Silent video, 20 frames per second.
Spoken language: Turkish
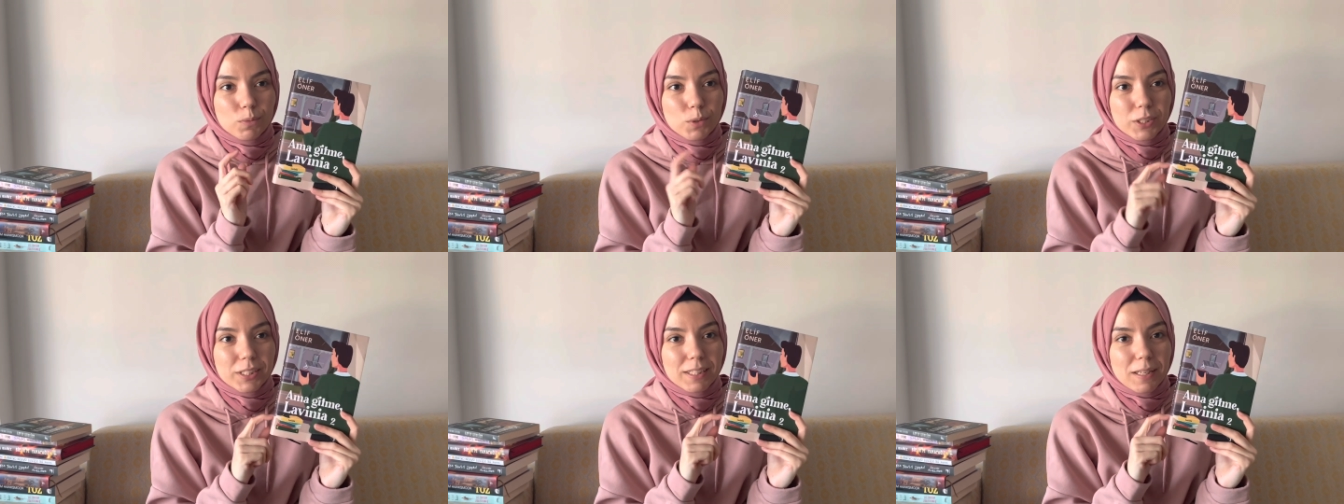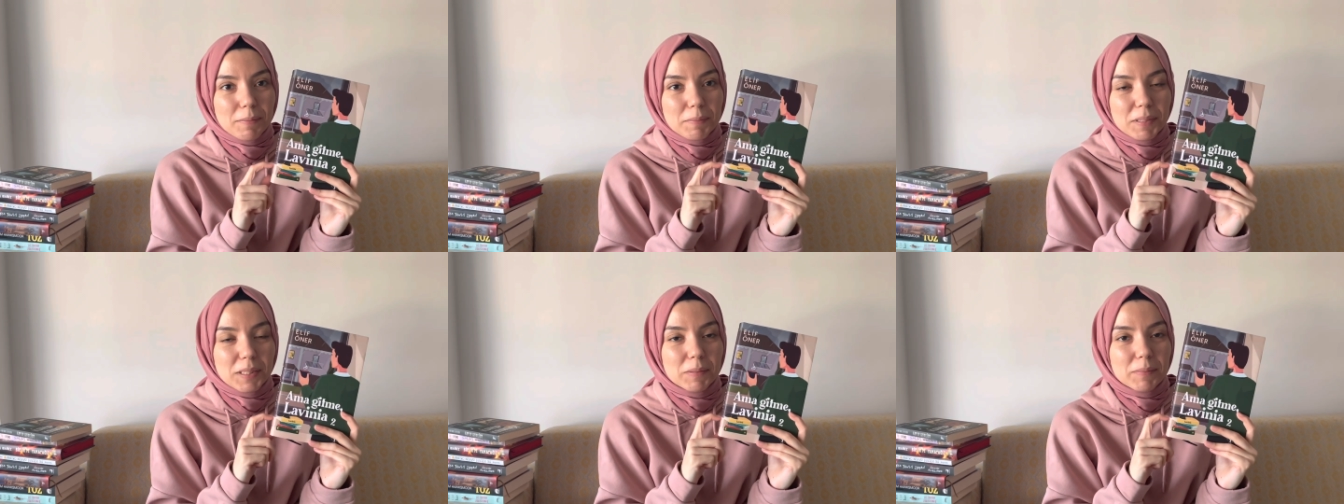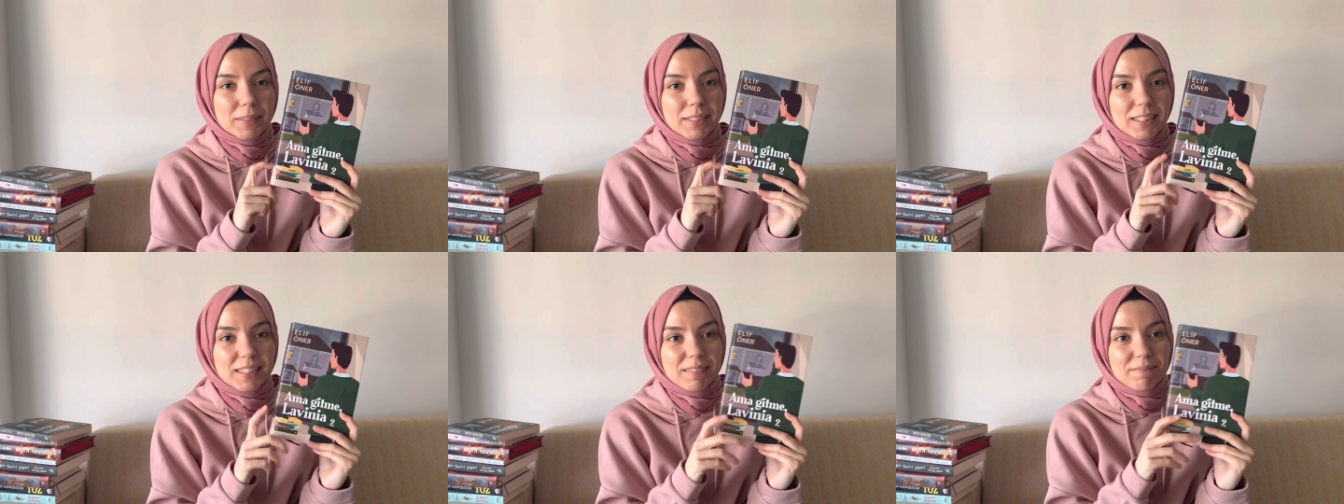Bu kitap benim
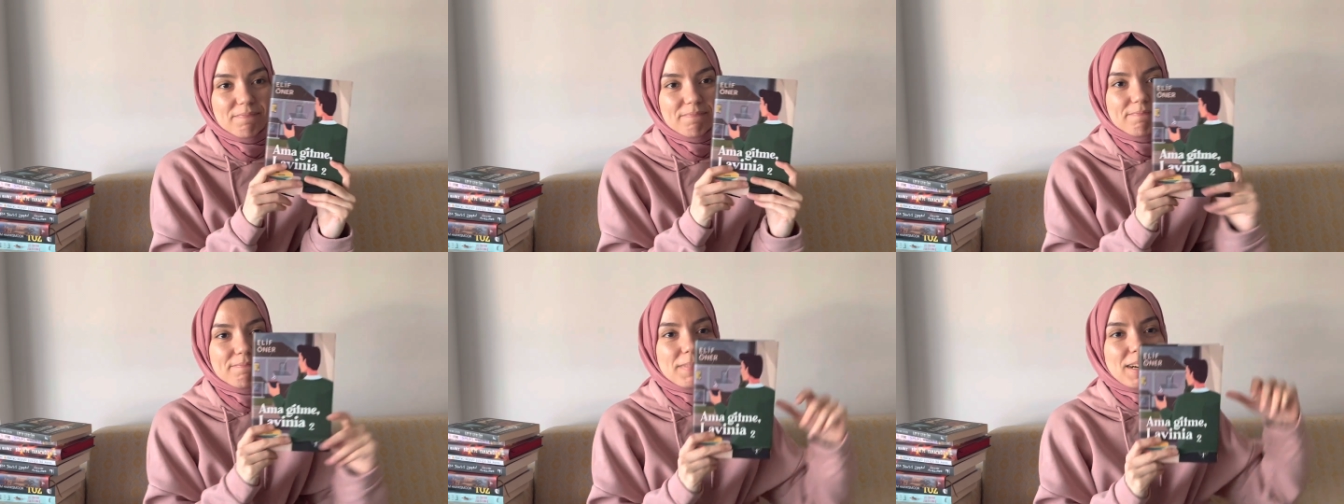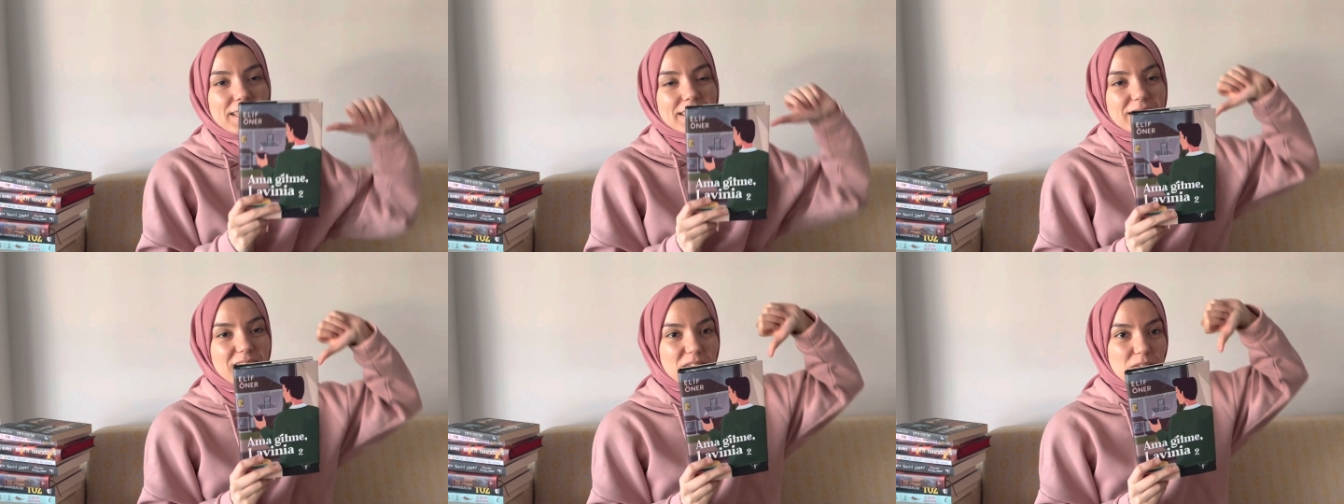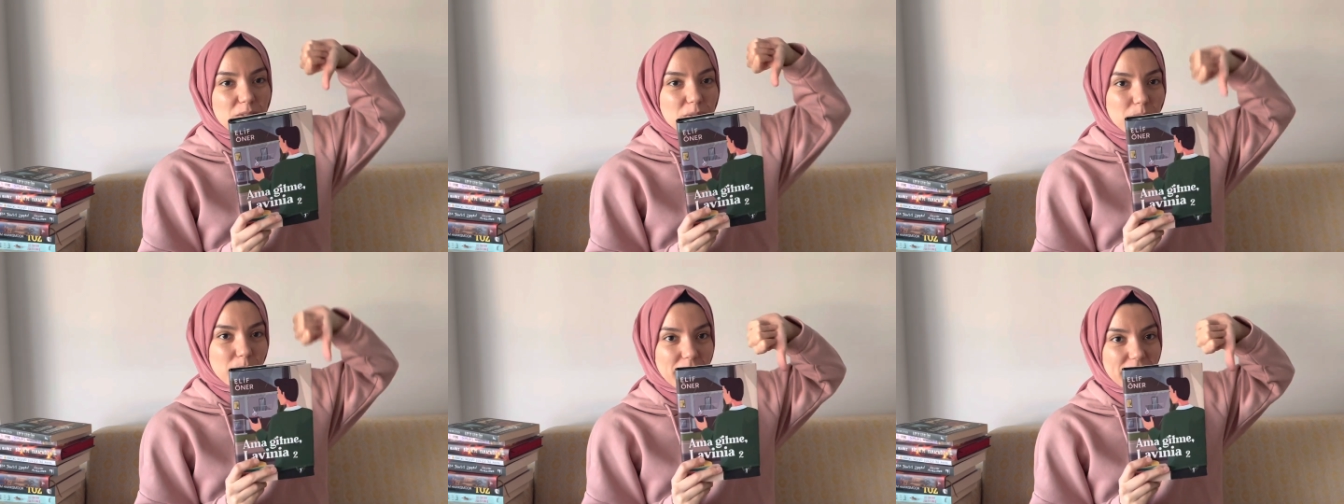için maalesef
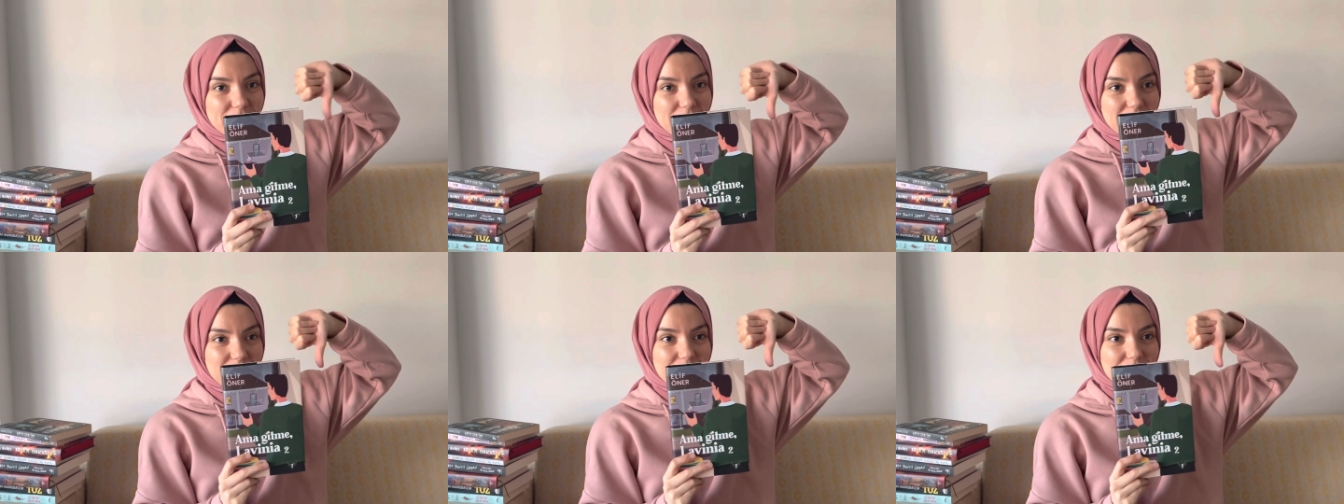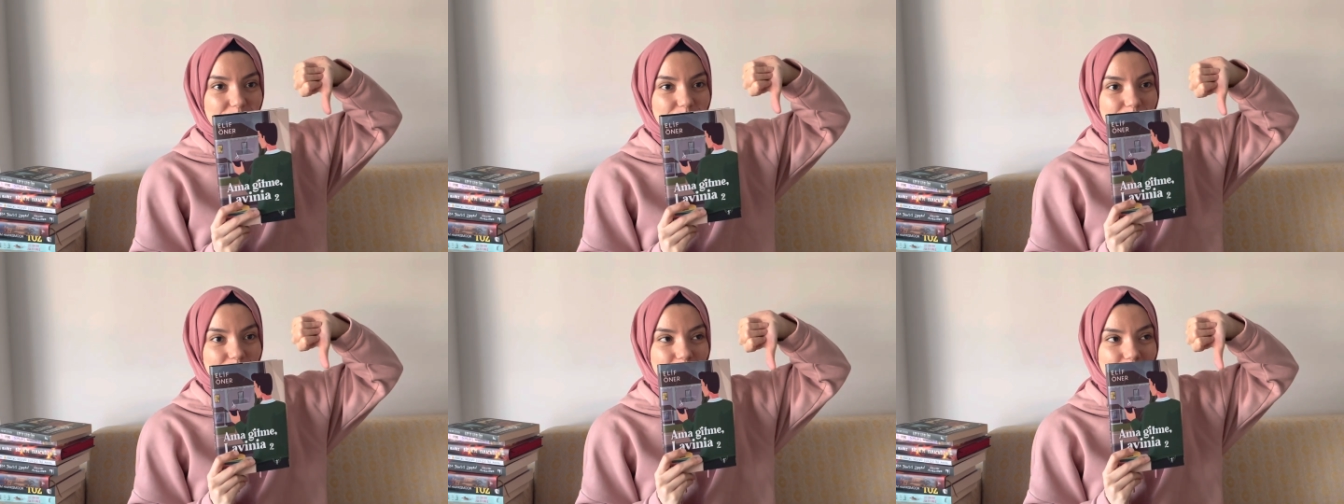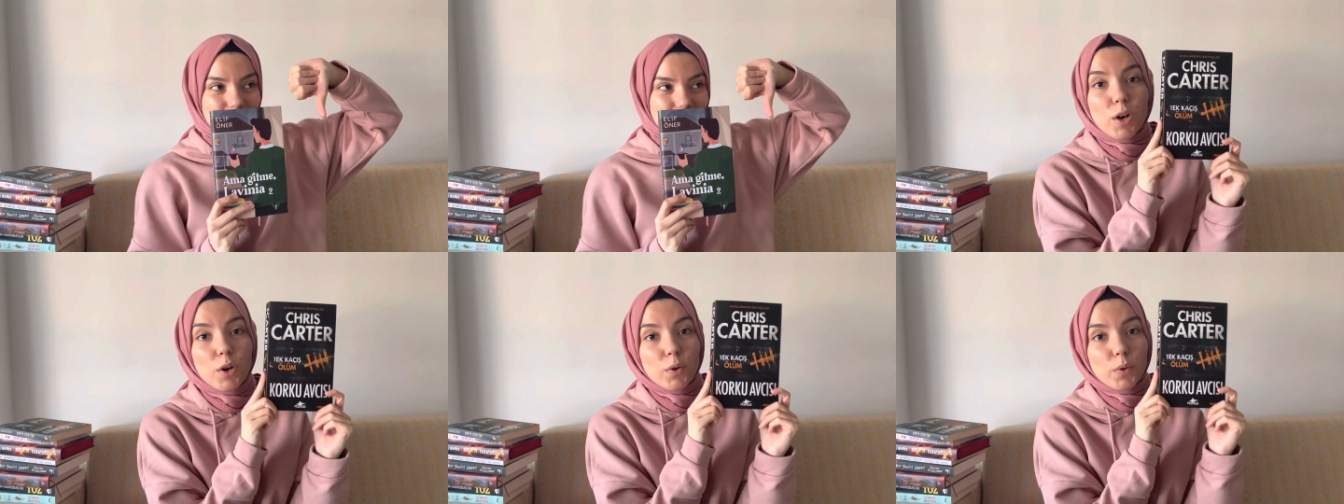pes
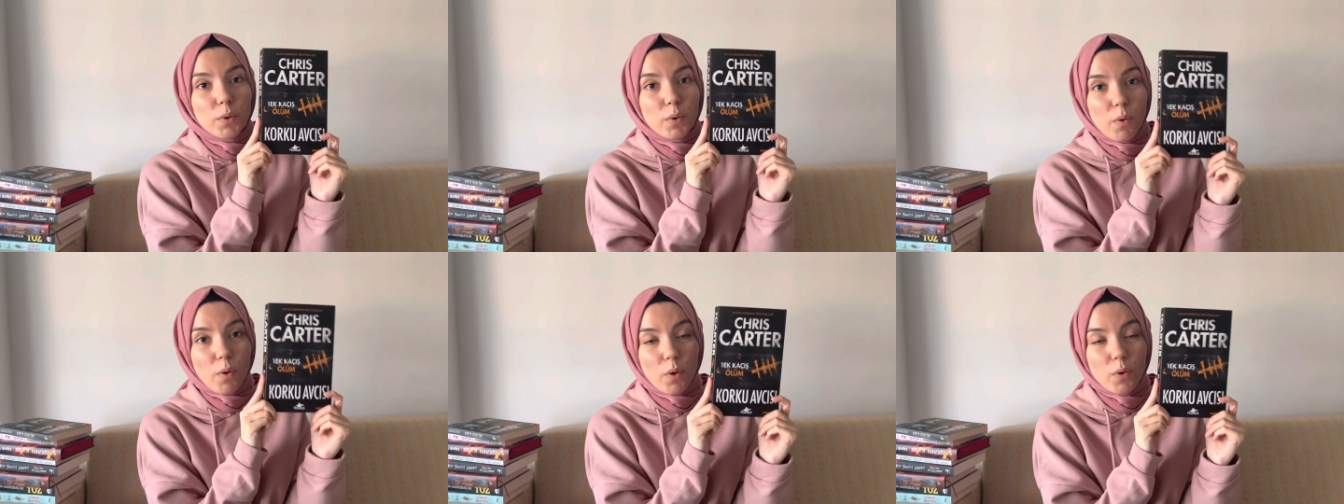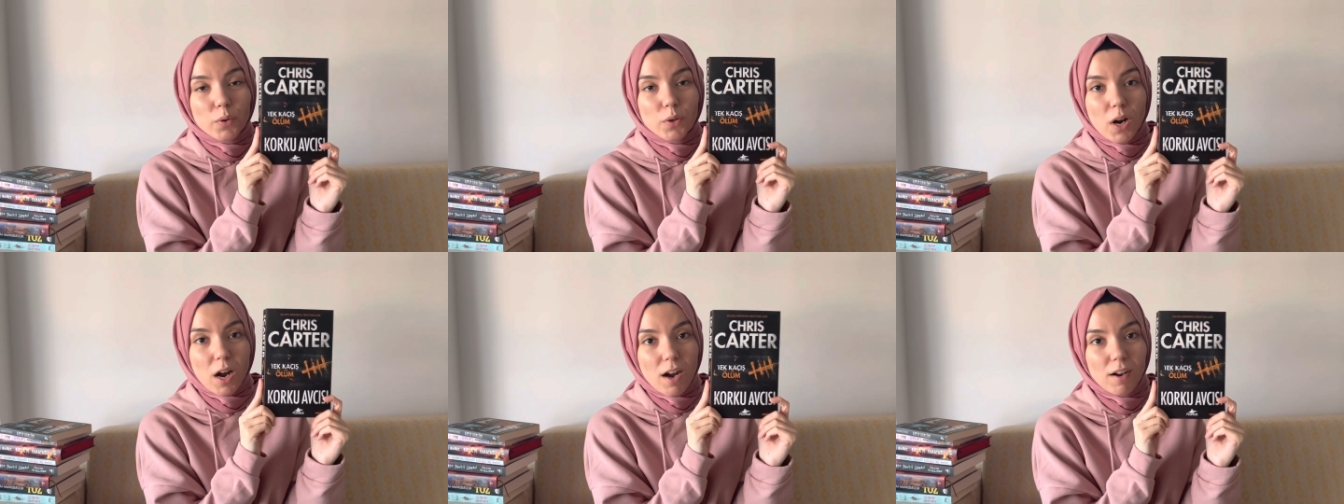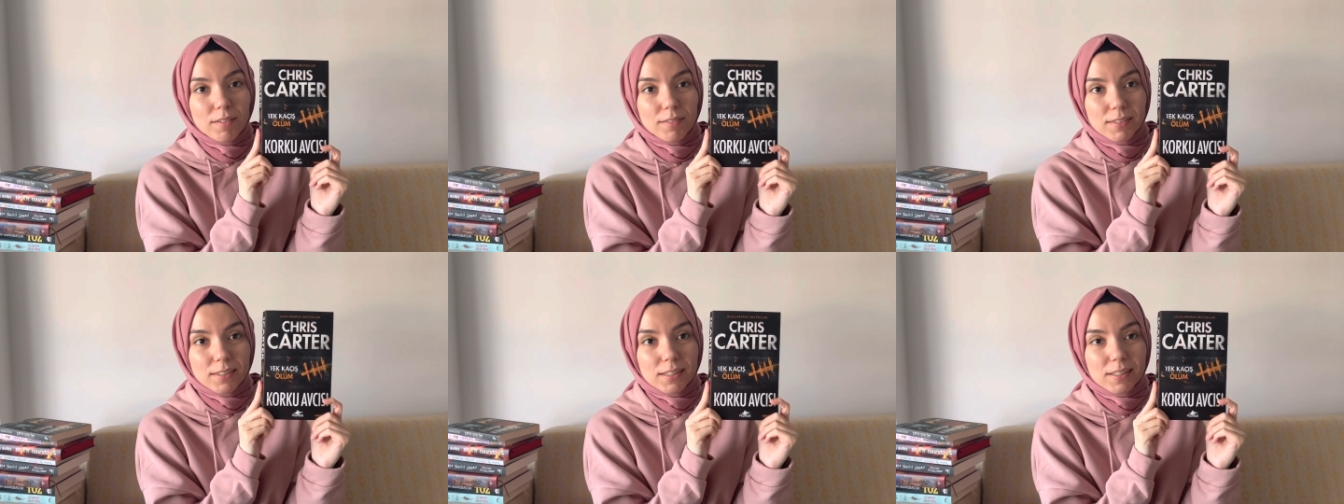korku
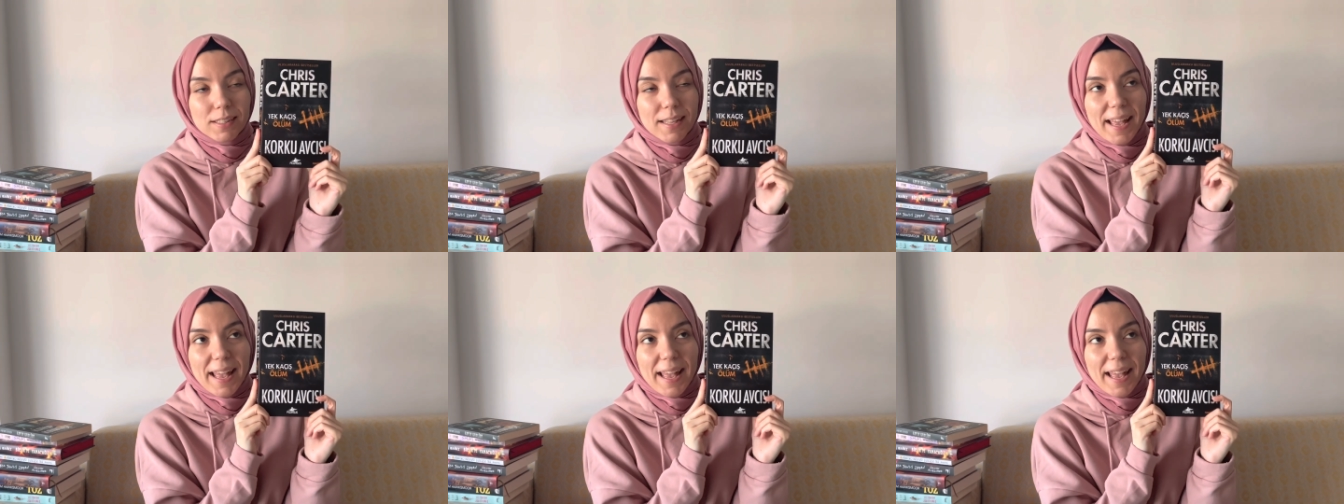avcısı.